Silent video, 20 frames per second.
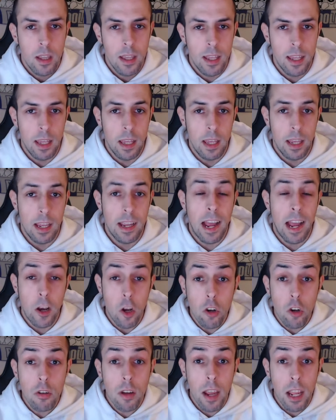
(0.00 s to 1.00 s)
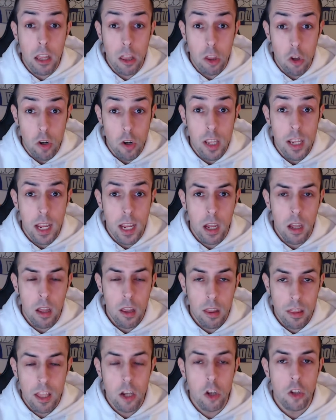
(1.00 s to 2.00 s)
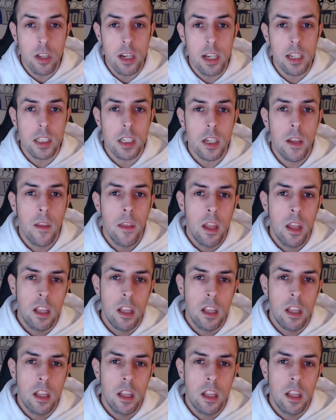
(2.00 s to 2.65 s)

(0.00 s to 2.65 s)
eh, ganó en Zorrilla 0-3